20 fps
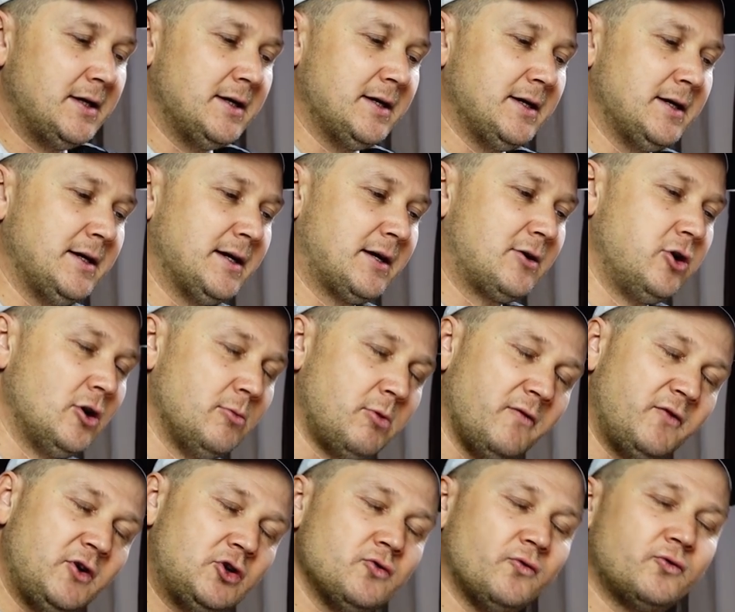E,
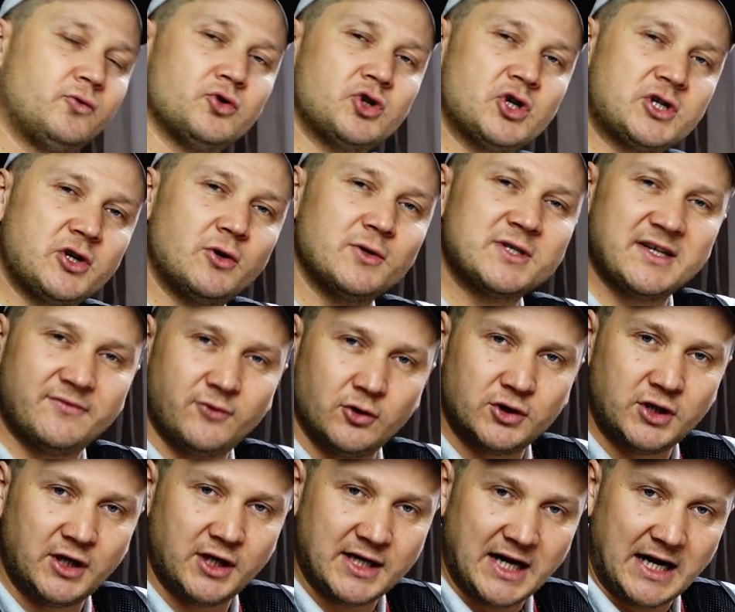klubowiczów, którzy są
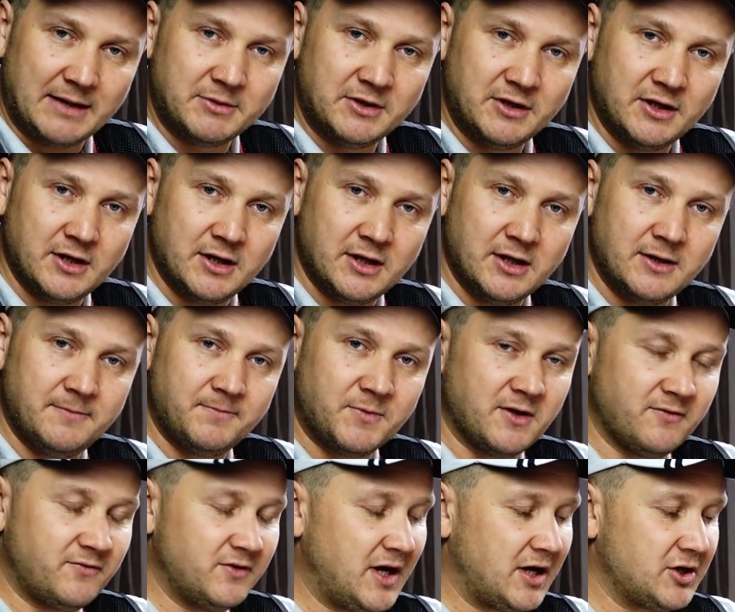zawodnikami
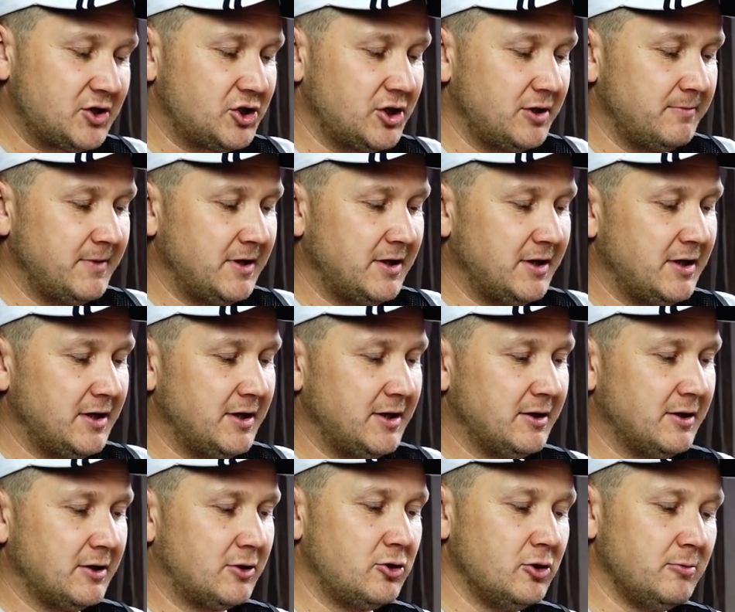e, w naszym e,
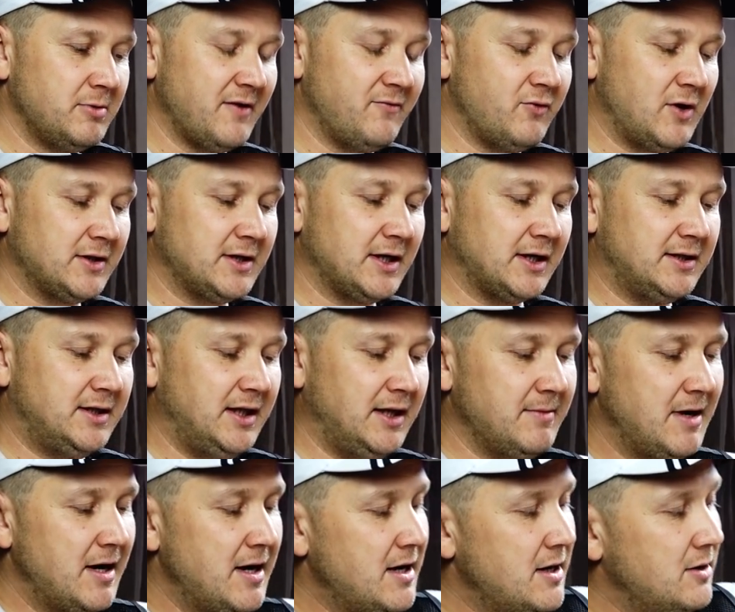klubie Władek
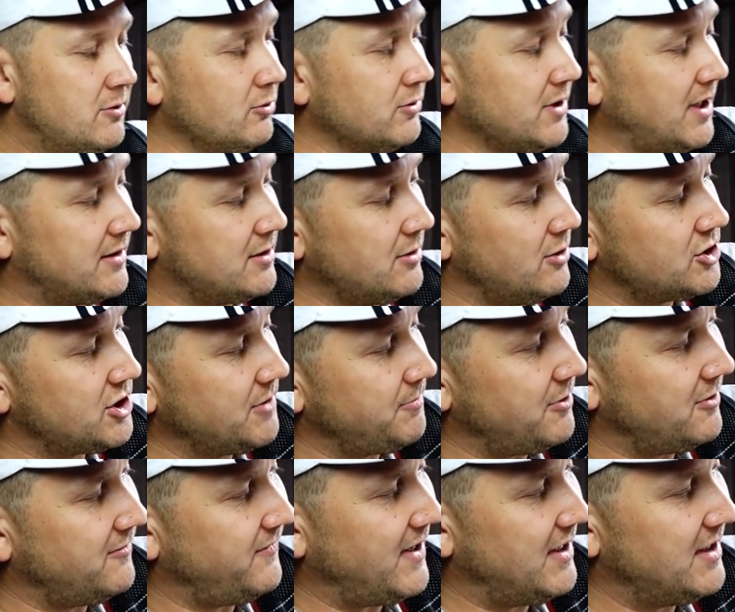Team. Tutaj tylko się
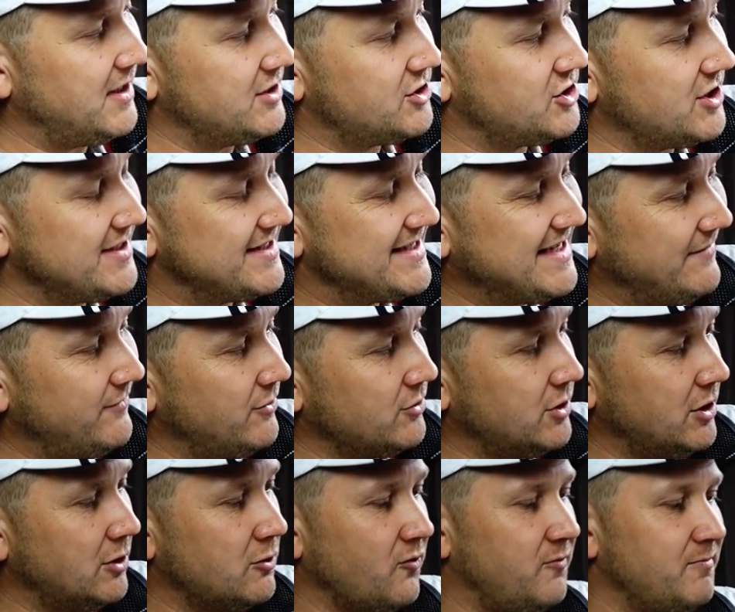pochwalę, że
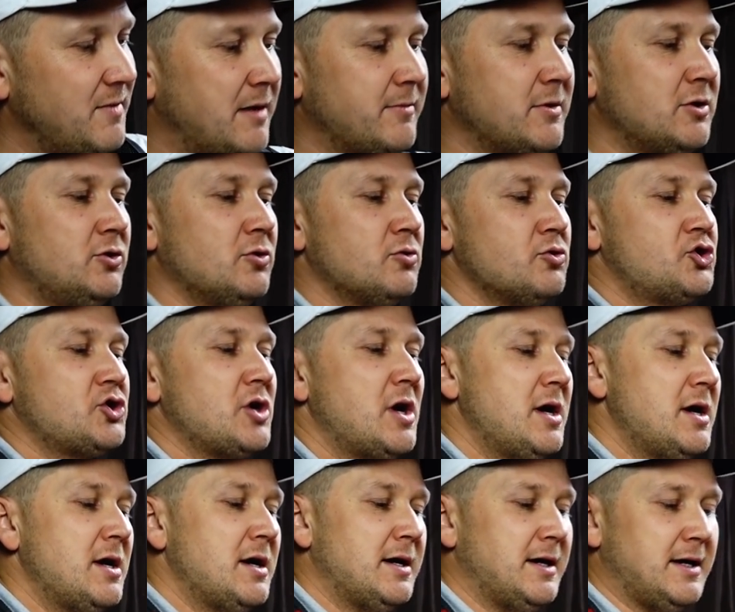zawodników mamy już
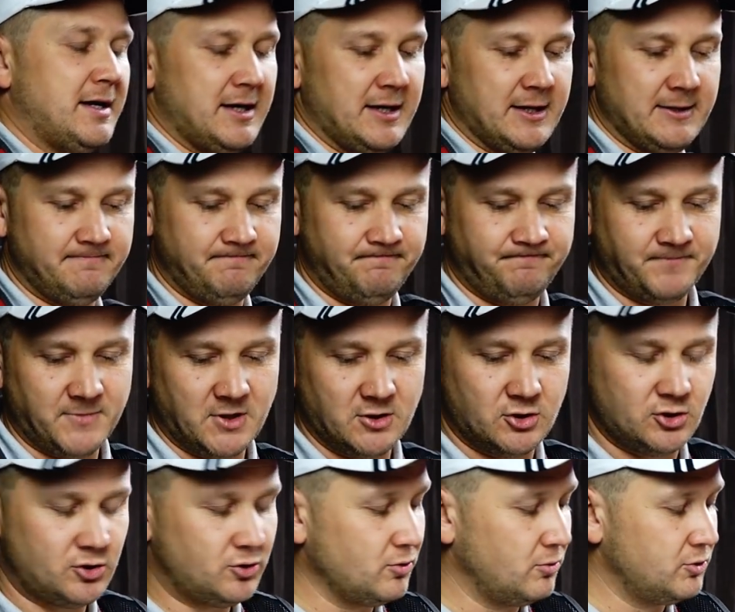
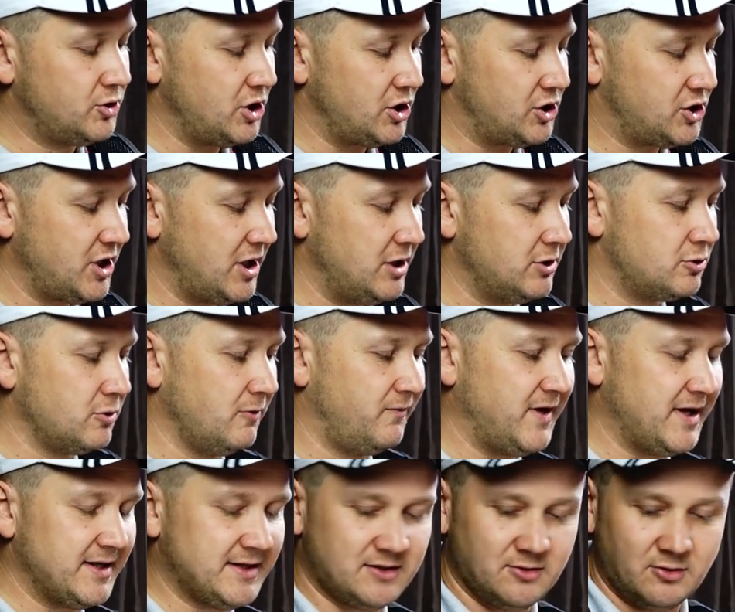110,
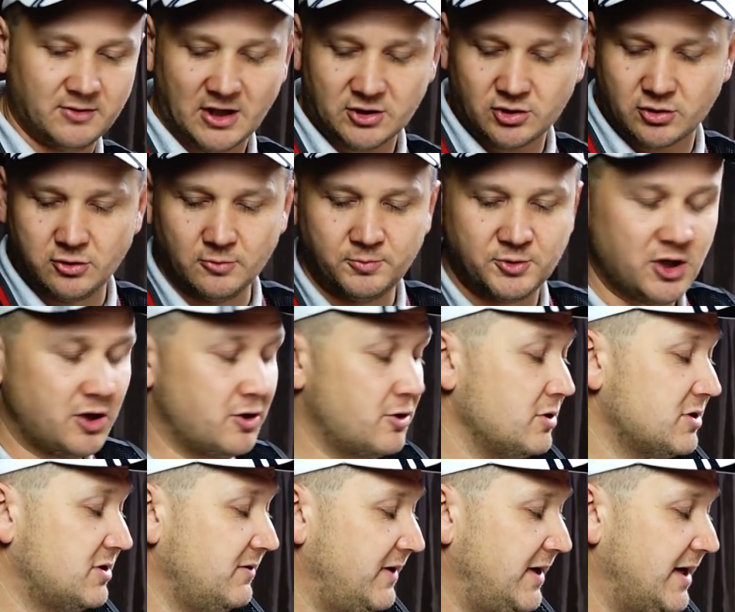więc no nasz klub się
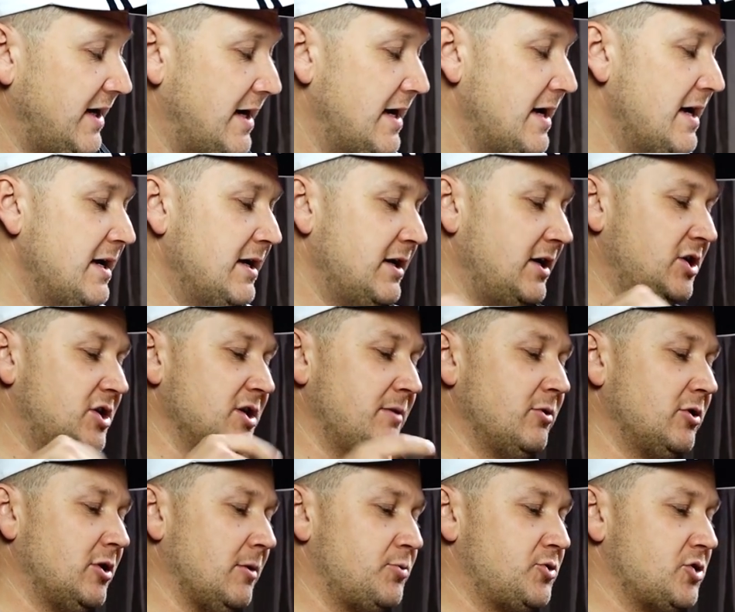rozwija,
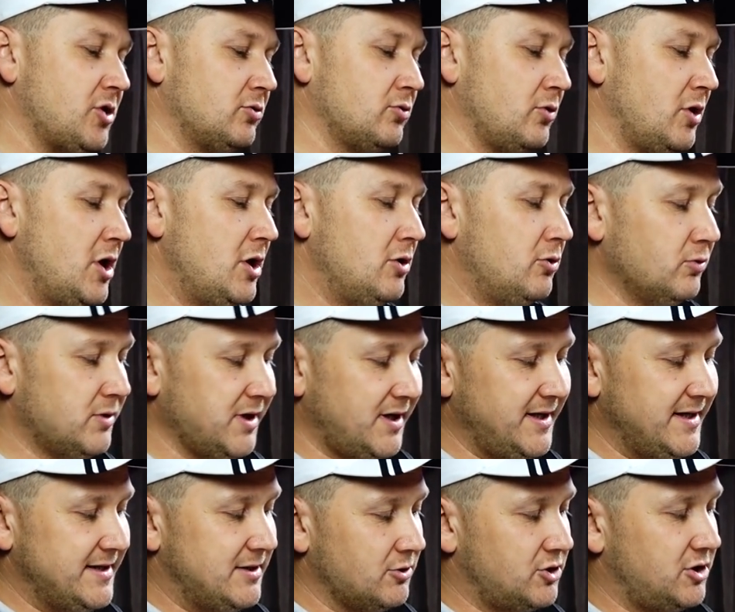idziemy do przodu.
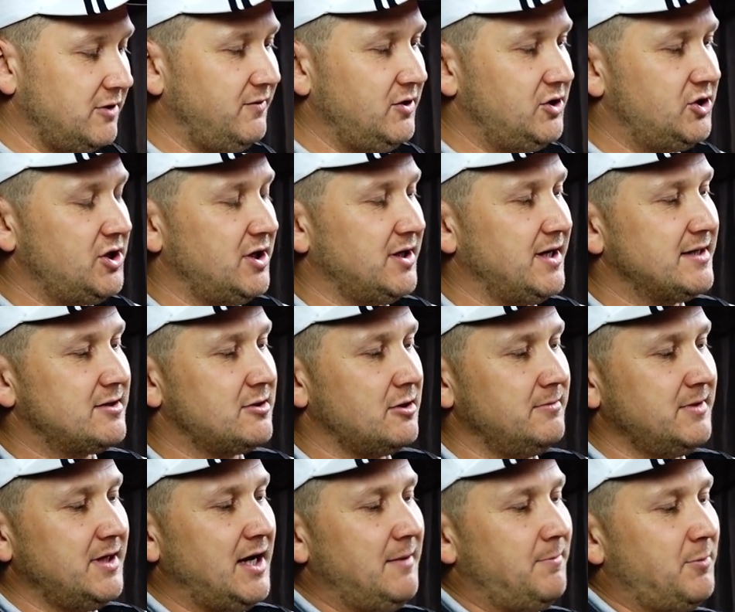Tutaj jest oczywiście nieco
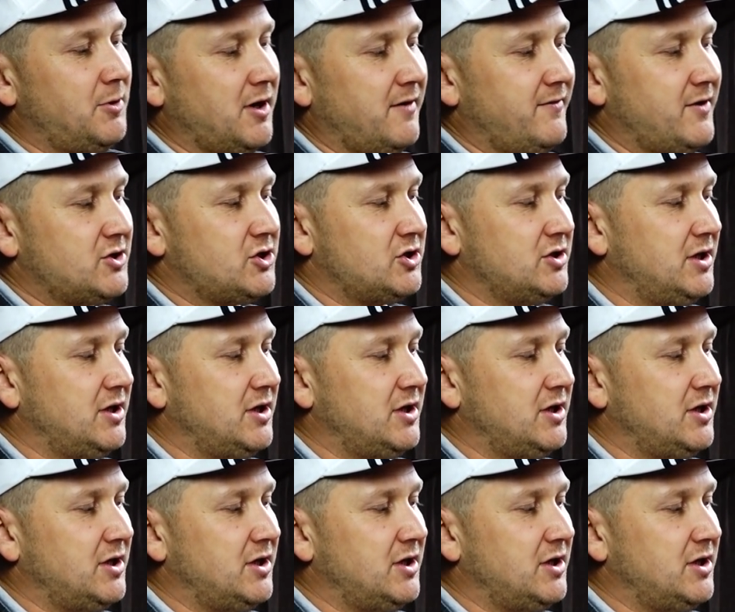mniej, ponieważ